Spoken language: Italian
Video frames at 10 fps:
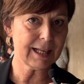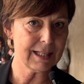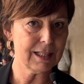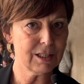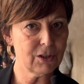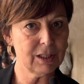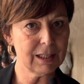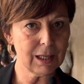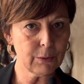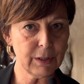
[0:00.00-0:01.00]
tre edizioni
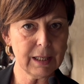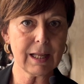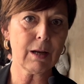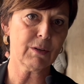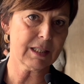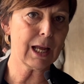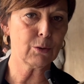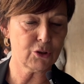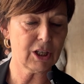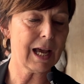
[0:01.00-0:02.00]
della guida,
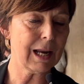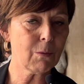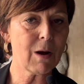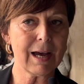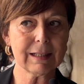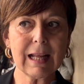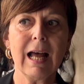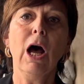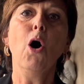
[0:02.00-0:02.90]
quest'anno uscirà la quarta,